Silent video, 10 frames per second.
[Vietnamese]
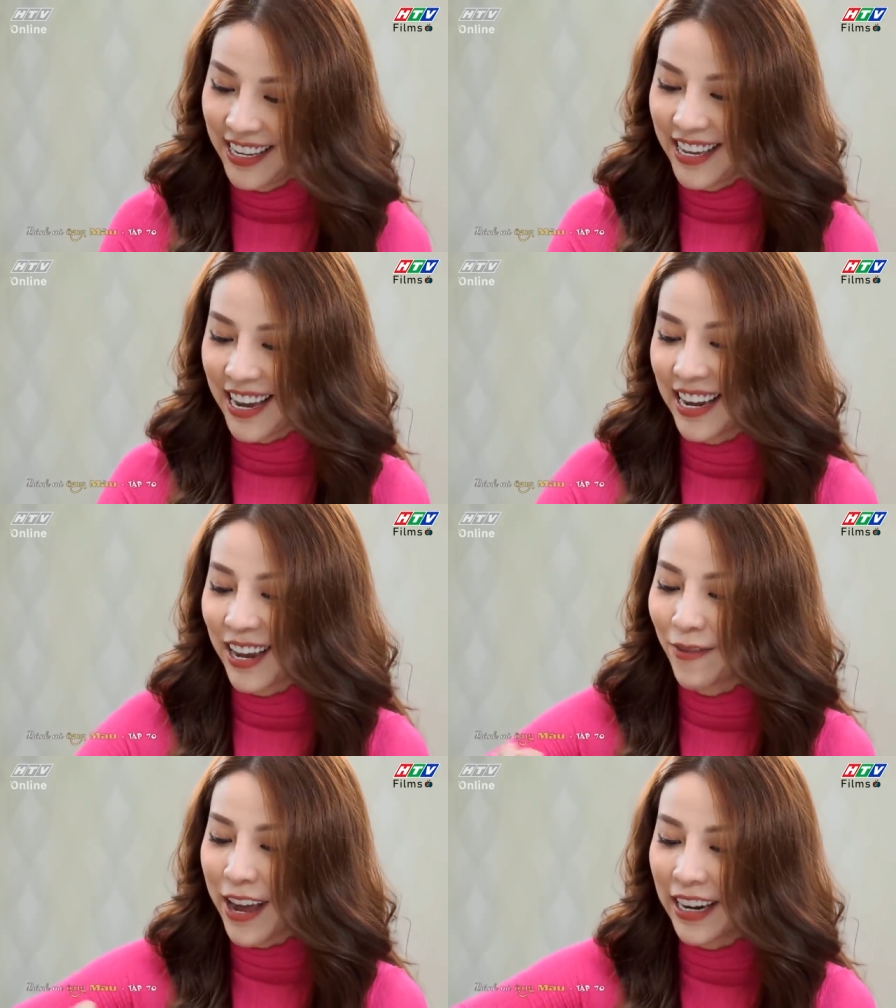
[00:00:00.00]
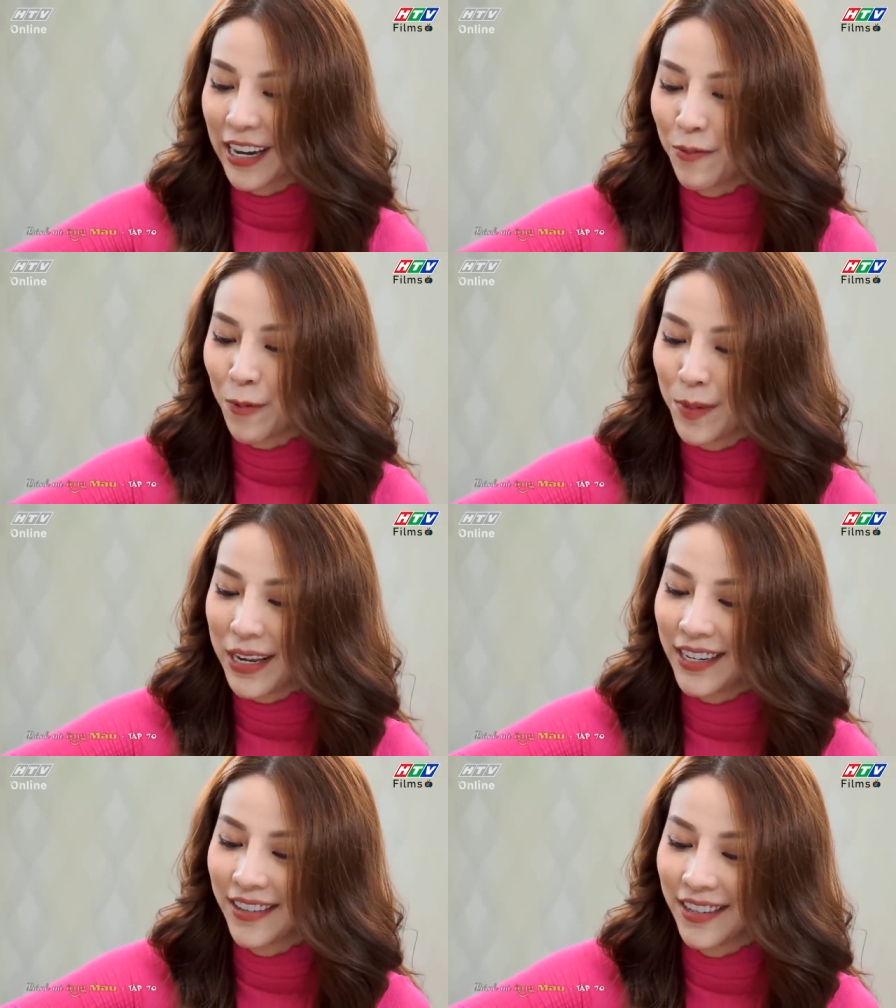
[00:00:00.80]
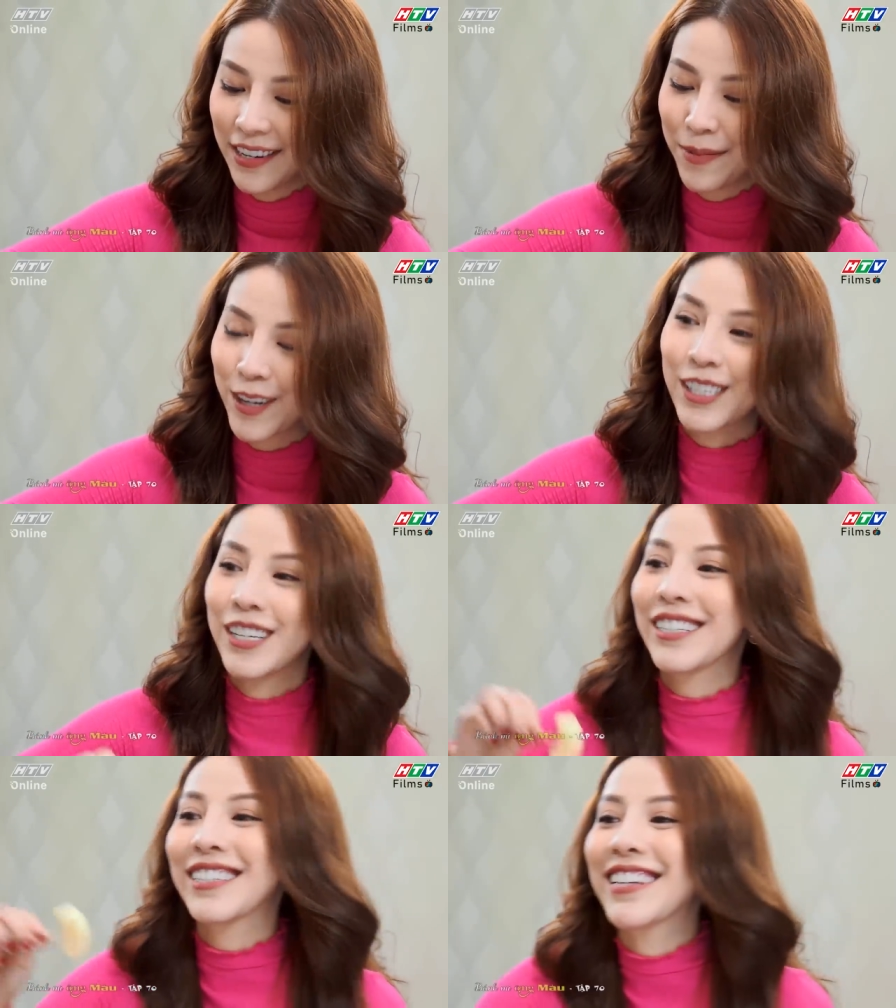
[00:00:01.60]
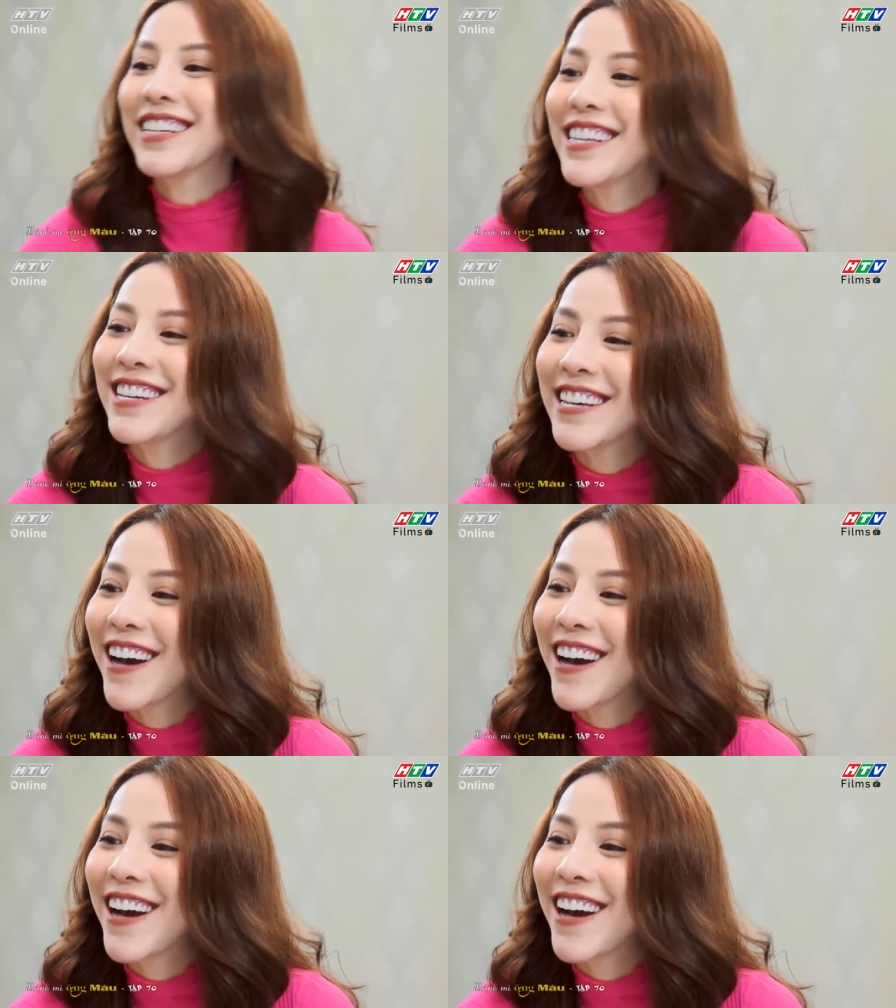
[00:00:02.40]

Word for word: vậy thì anh phải ăn thêm một miếng nữa mới có sức để chơi với